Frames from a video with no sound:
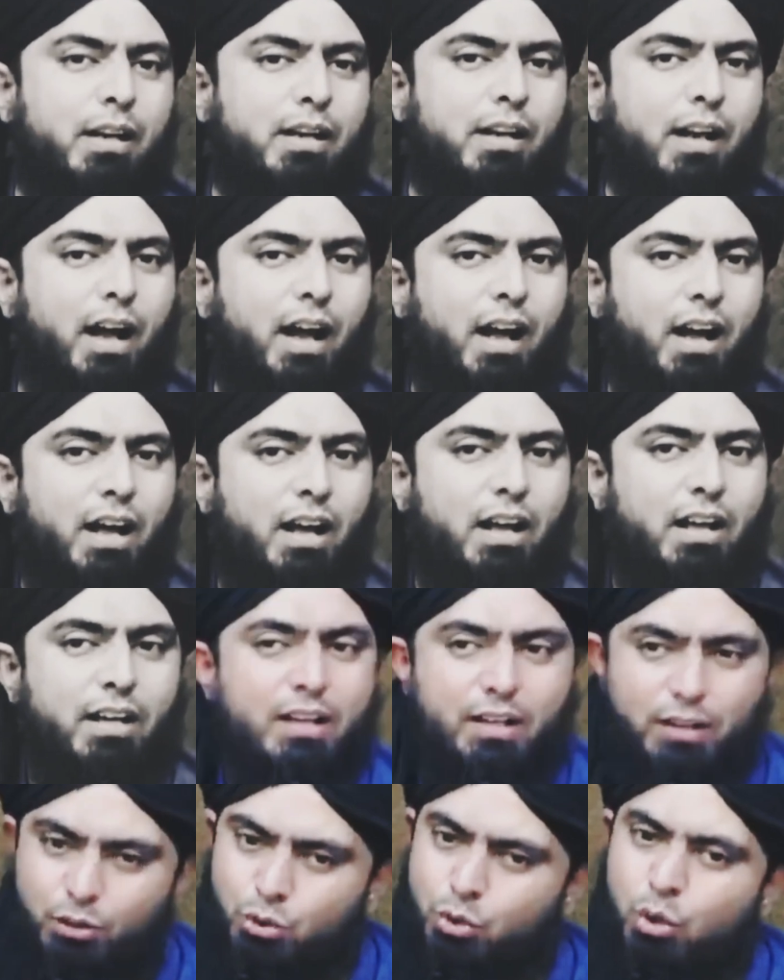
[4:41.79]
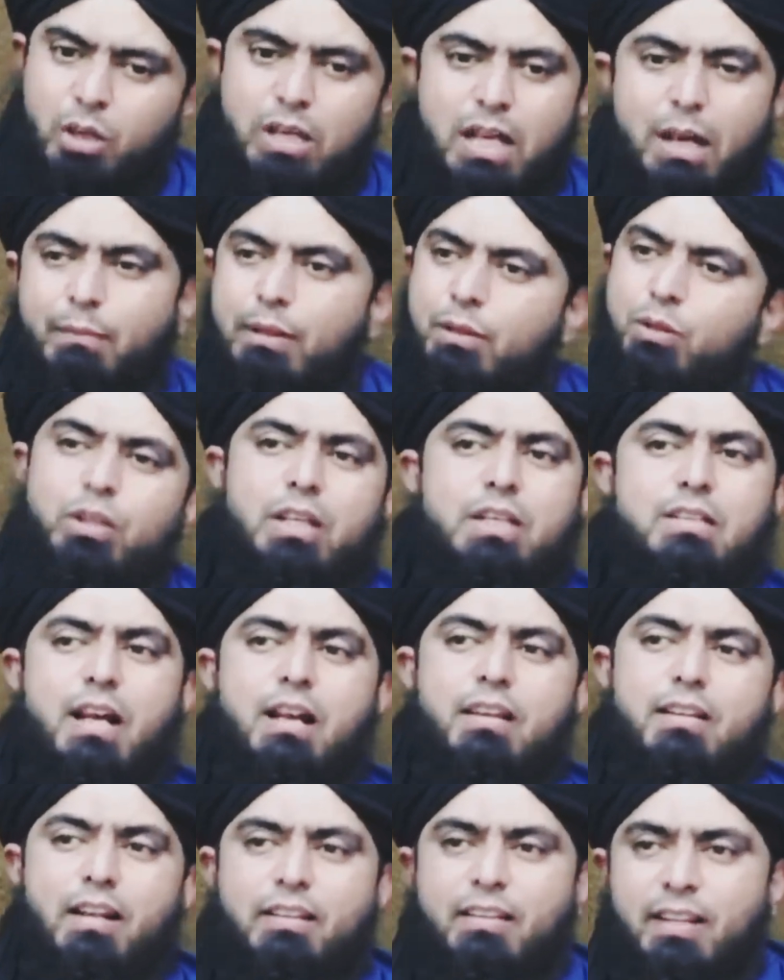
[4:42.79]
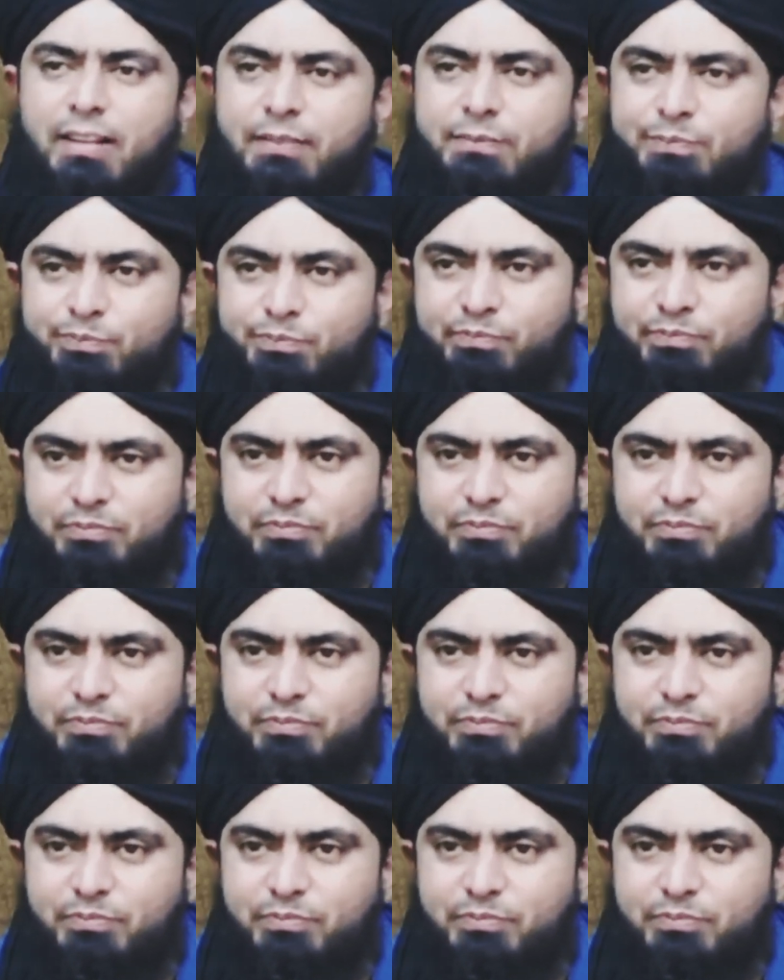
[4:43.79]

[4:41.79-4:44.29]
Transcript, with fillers: करना दुनिया में तो ये चल जाता है